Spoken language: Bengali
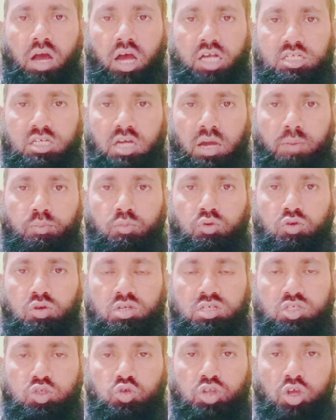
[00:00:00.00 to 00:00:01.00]
আর
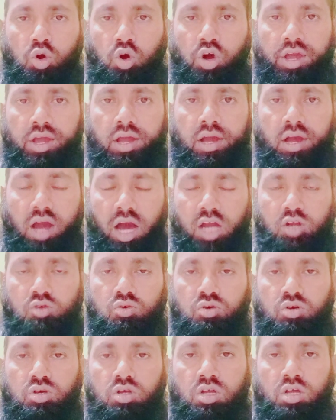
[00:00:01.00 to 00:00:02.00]
সাপগুলি যদি হয়
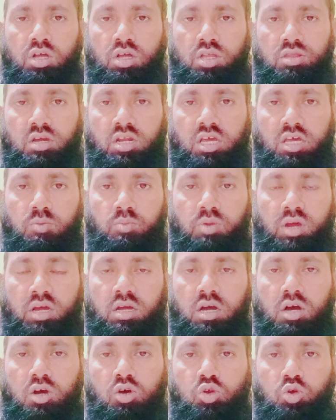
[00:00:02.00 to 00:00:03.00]
কালো তাহলে এর
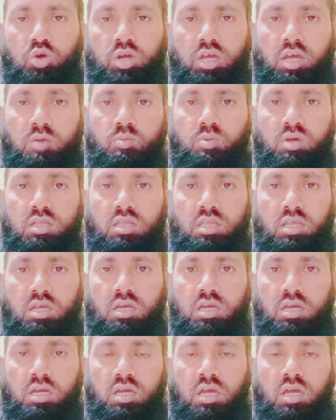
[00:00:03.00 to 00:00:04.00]
ব্যাখ্যা হলো এ ব্যক্তি